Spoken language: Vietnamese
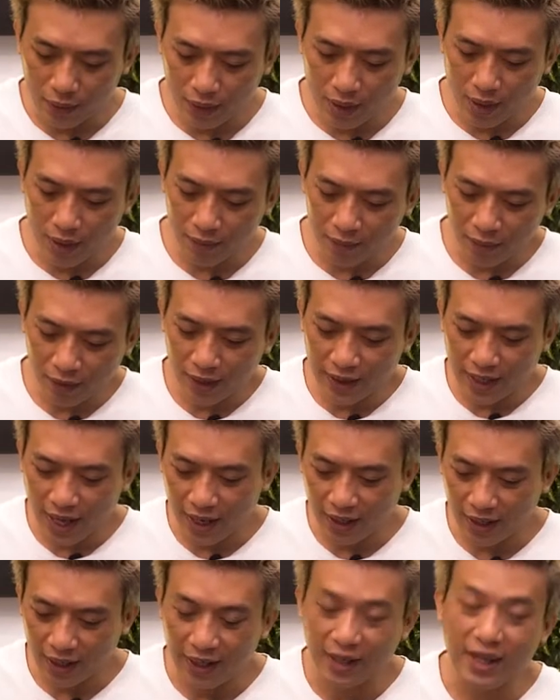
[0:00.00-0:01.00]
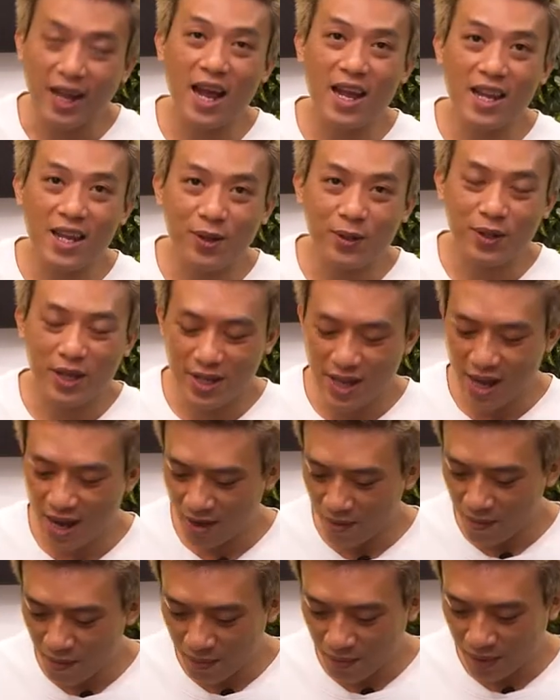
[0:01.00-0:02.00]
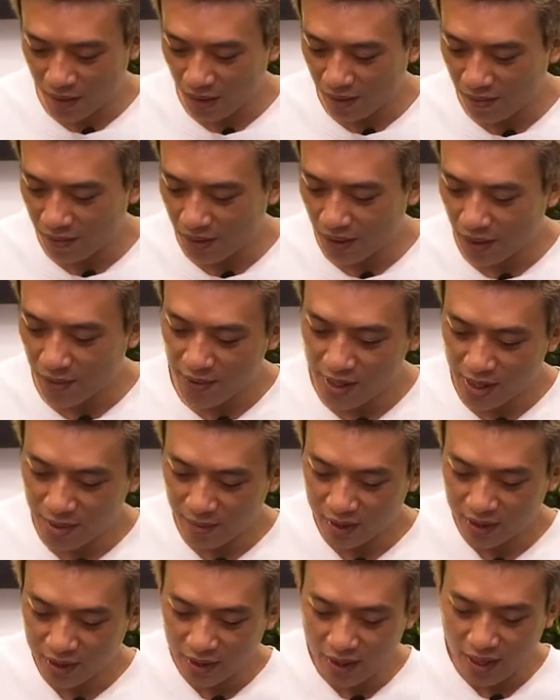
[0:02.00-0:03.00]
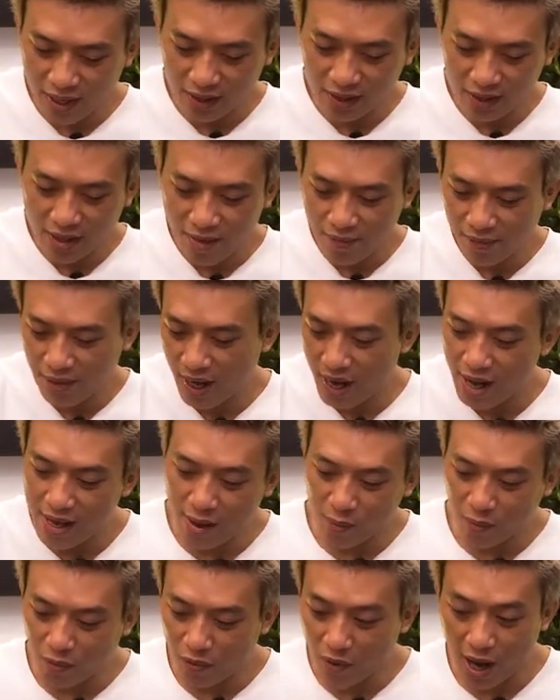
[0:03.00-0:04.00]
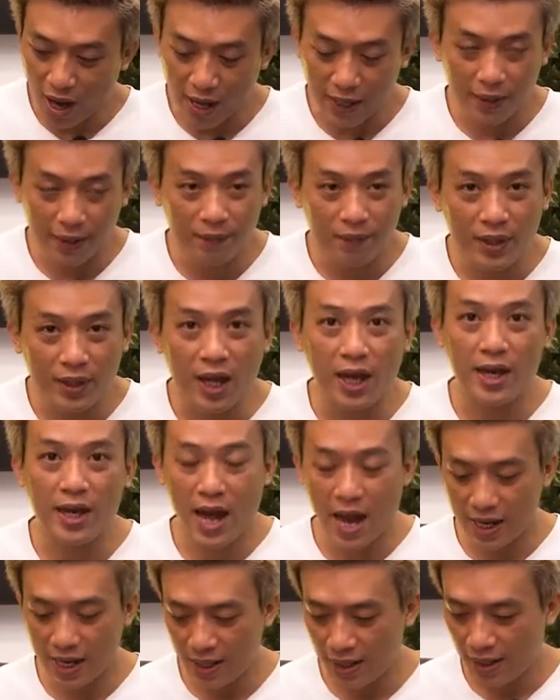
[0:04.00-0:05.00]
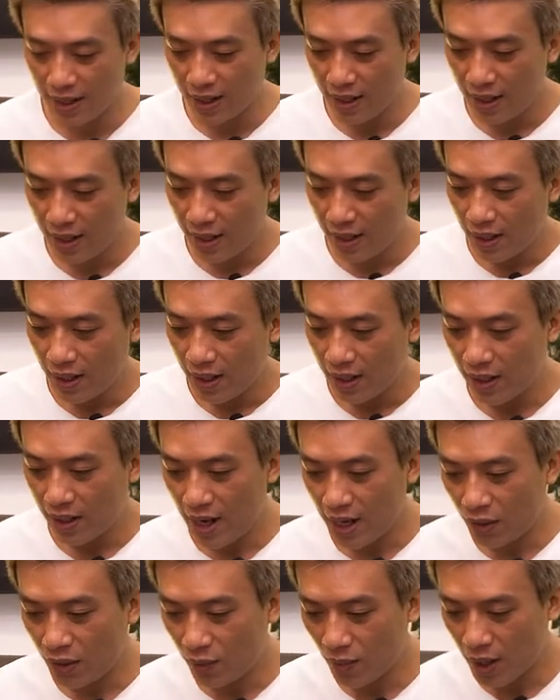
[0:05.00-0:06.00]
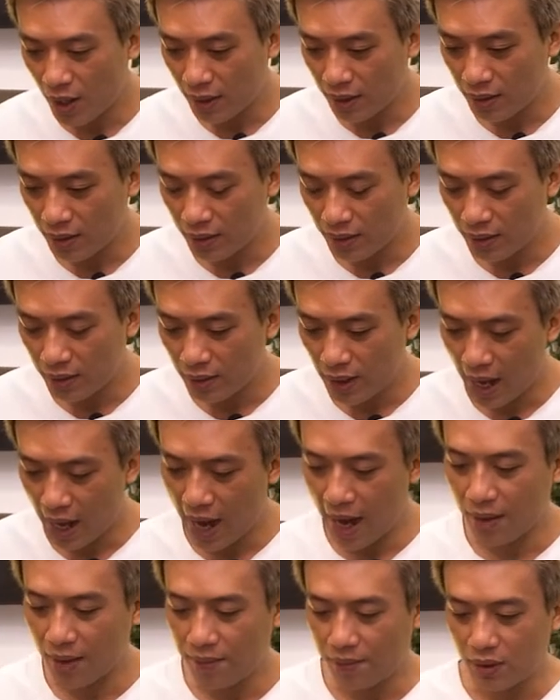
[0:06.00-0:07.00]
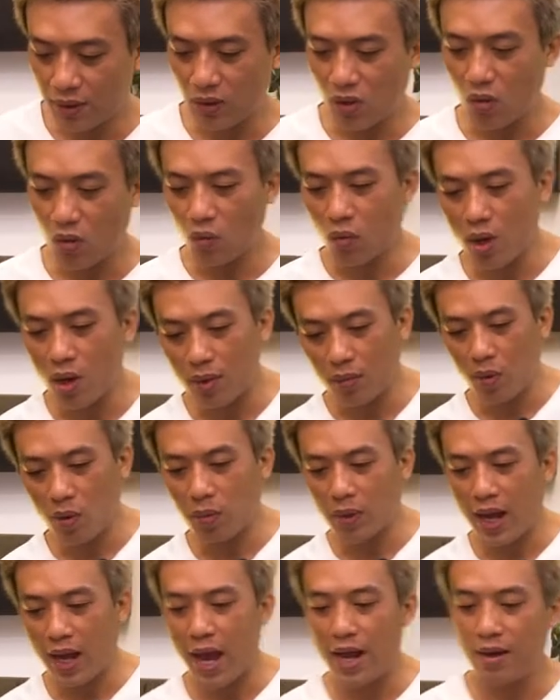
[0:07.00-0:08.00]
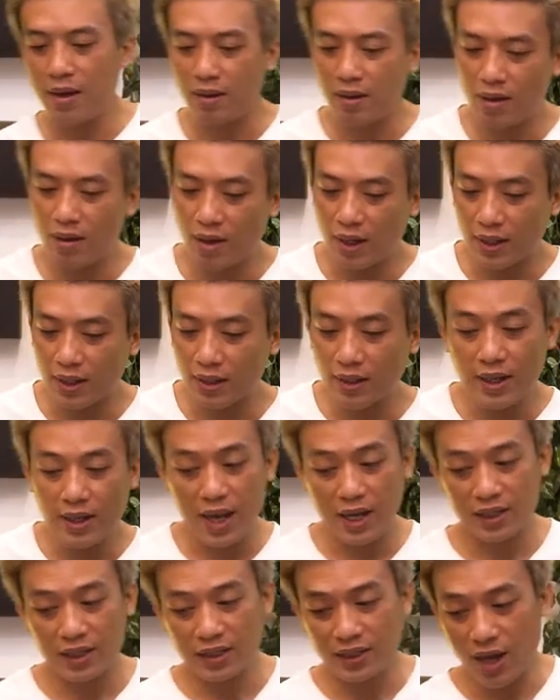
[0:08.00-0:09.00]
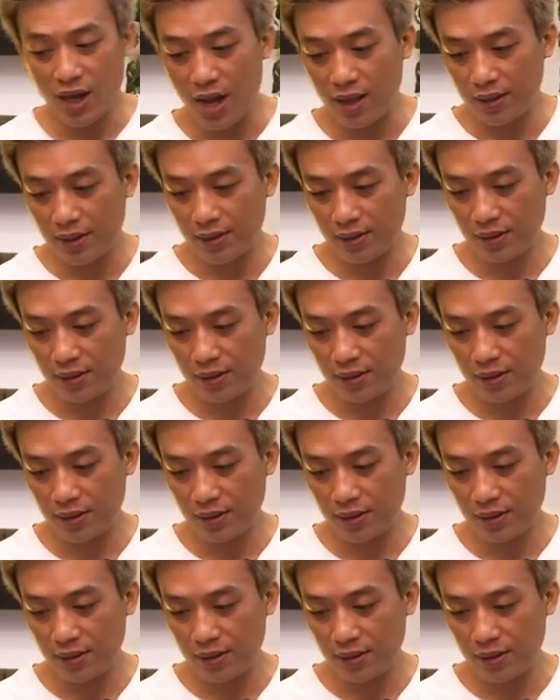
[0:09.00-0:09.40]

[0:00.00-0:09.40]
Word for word: cho nên mình dành khá nhiều thời gian để mà mình nói về nó. Bây giờ mình sẽ đi tiếp cái dòng ngoại ở đây của mình. Mình còn quên một cái nữa, đó là chức năng search.